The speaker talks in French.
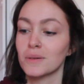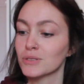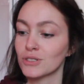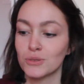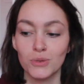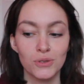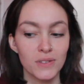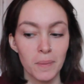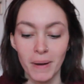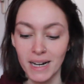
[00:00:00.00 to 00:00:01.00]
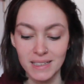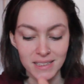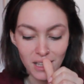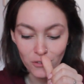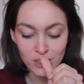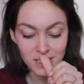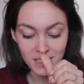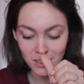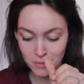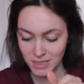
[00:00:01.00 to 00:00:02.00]
euh, parce que je me souvenais pas que la dernière fois
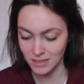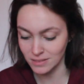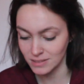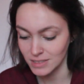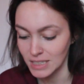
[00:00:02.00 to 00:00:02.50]
c'était comme ça. Hein.